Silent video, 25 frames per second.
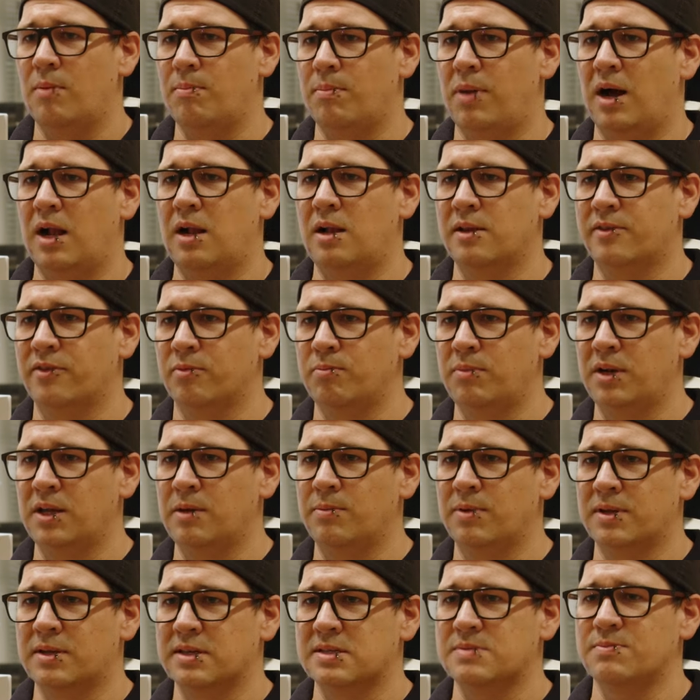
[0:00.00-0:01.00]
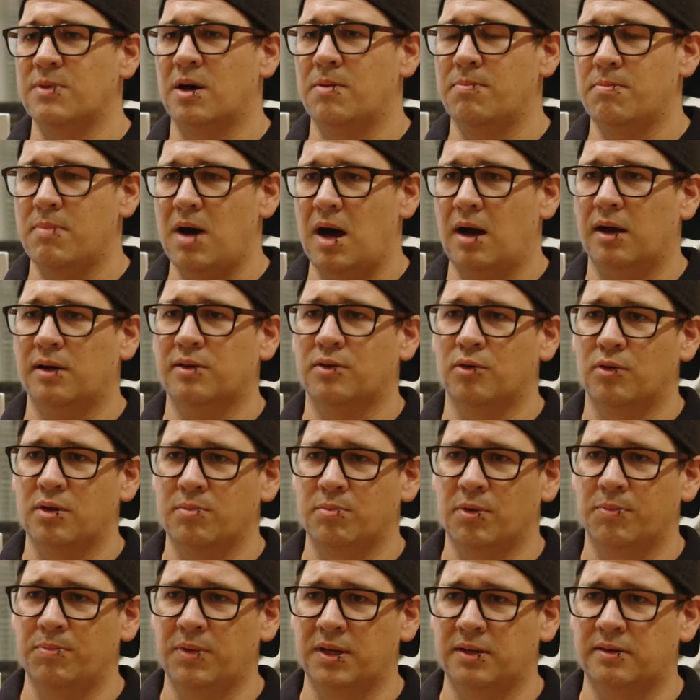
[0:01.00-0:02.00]
am Ball zum Lieber, dass wir am Markt auch
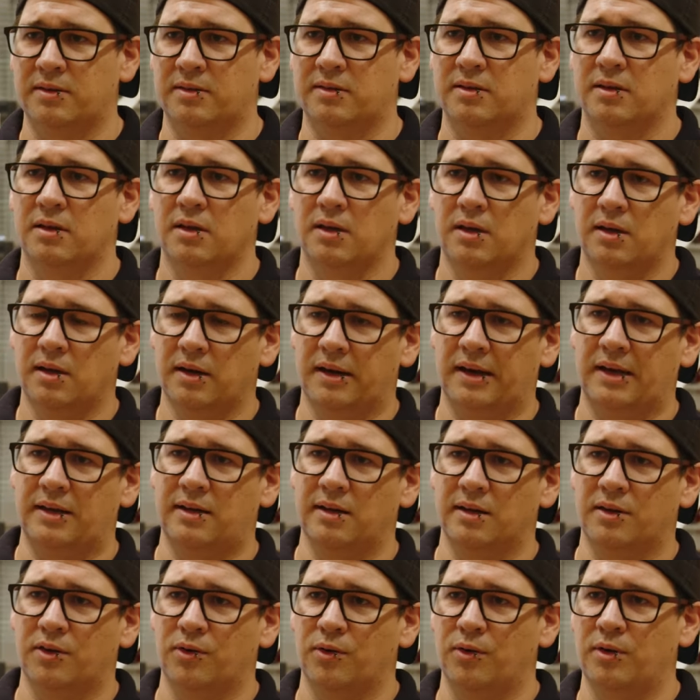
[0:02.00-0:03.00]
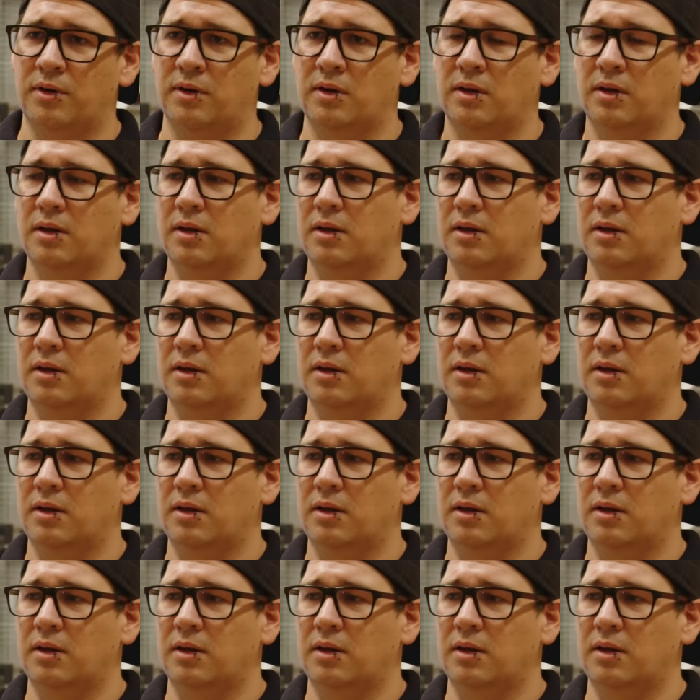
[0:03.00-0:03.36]
immer mitreden können.